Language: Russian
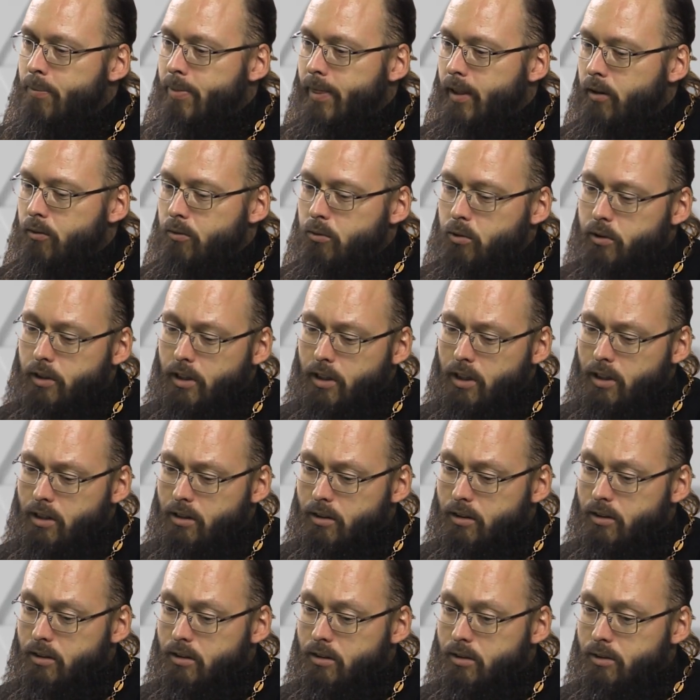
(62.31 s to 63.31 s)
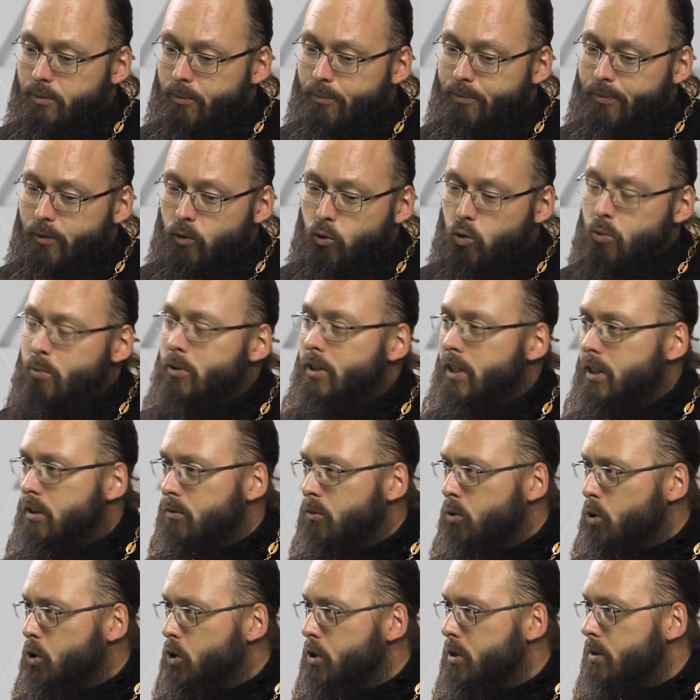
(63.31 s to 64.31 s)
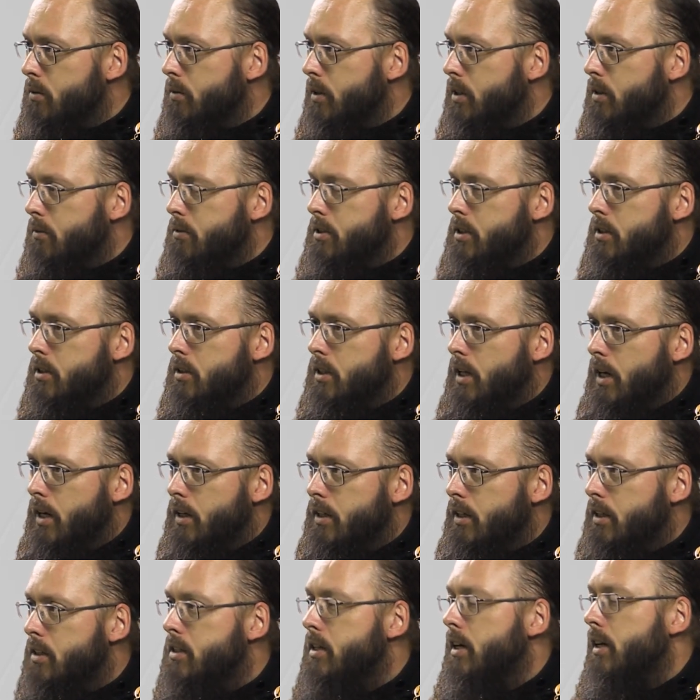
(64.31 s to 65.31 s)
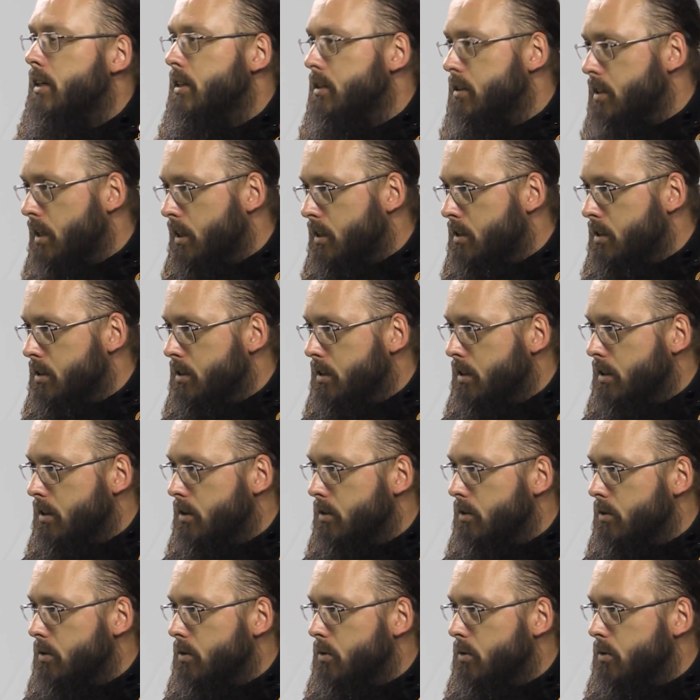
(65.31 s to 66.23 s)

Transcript: Вот. И э, кумиротворчество — это всегда идеализация.